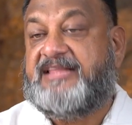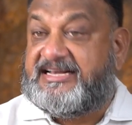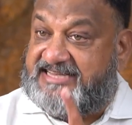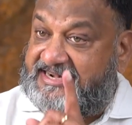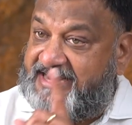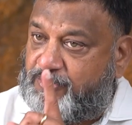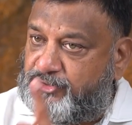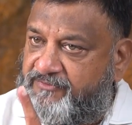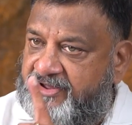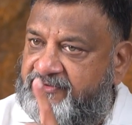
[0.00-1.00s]
తా సెడ్డా
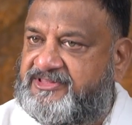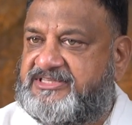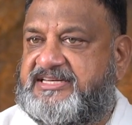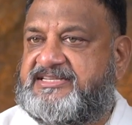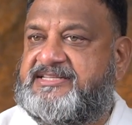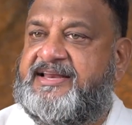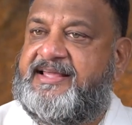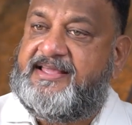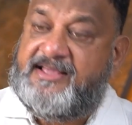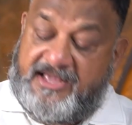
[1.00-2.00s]
కోతి వనవంతా
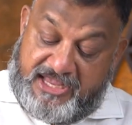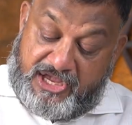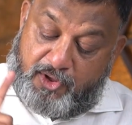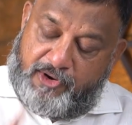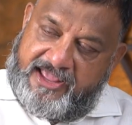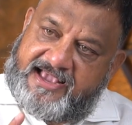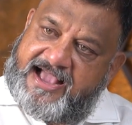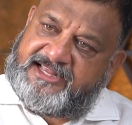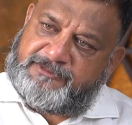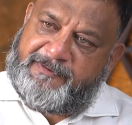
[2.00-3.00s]
చేర్చిందని ఇంక్లూడింగ్
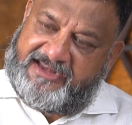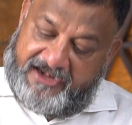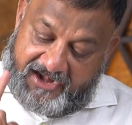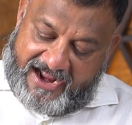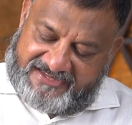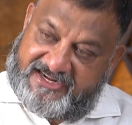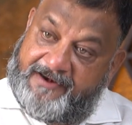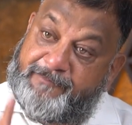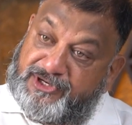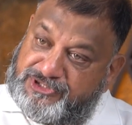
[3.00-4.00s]
కాంగ్రెస్ పార్టీని
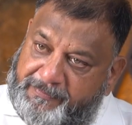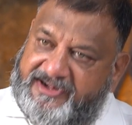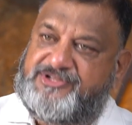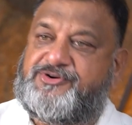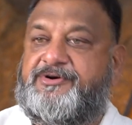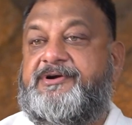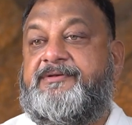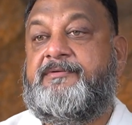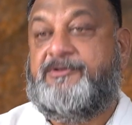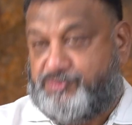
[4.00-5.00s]
రాష్ట్రాన్ని భ్రష్టు
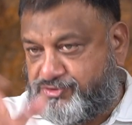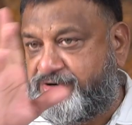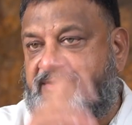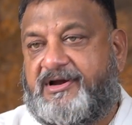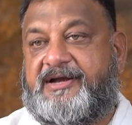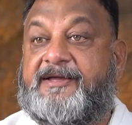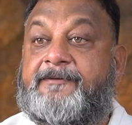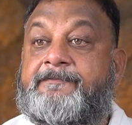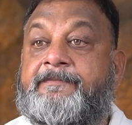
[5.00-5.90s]
పట్టించున్నాడు చూసుకొని కావాలంటే